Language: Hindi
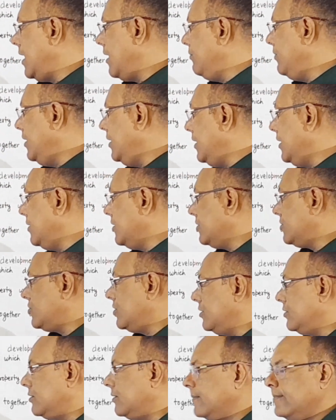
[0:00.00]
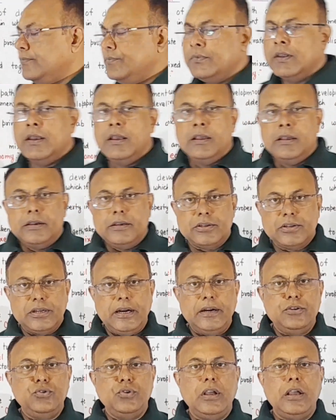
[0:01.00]
हैवी इंडस्ट्रीज़
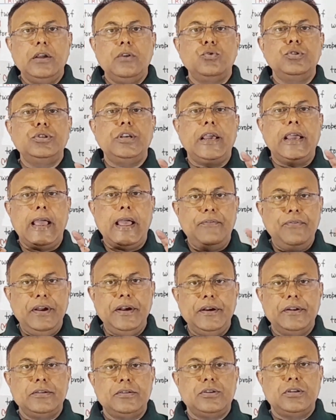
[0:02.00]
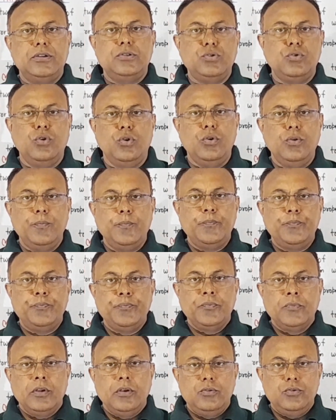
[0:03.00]
स्टेट जो है कुछ हैवी इंडस्ट्रीज़ को
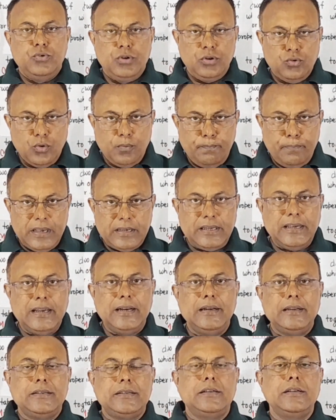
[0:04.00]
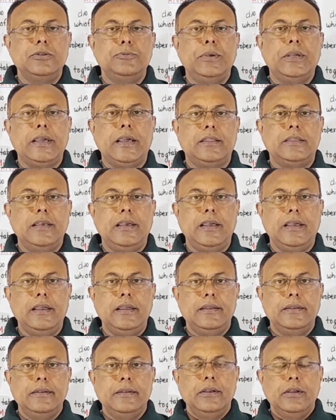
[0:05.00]
जिनको बेसिक इंडस्ट्रीज़ भी कहते हैं
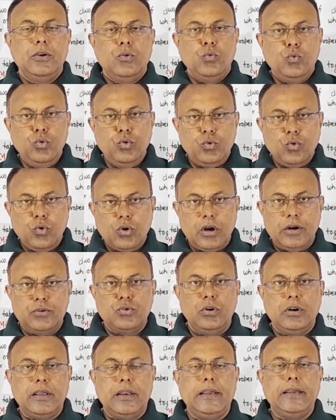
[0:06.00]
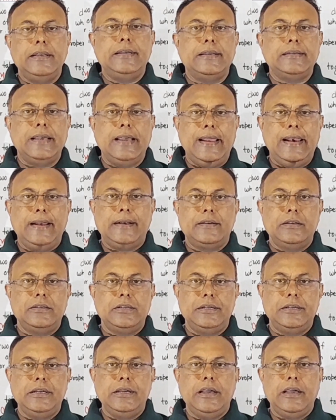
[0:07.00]
उनको कंट्रोल करेगी जैसे
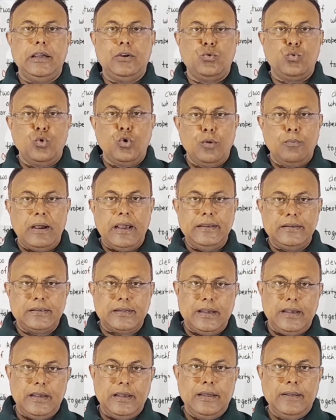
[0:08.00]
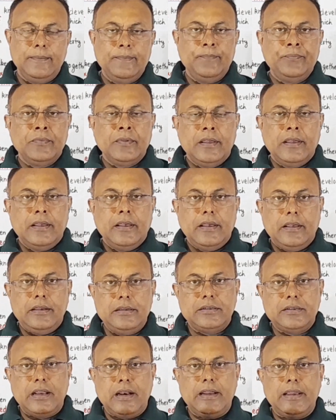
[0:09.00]
इलेक्ट्रिसिटी है कोल माइंस है
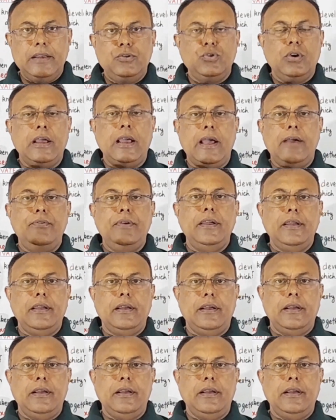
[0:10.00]
इस तरह की जो हैवी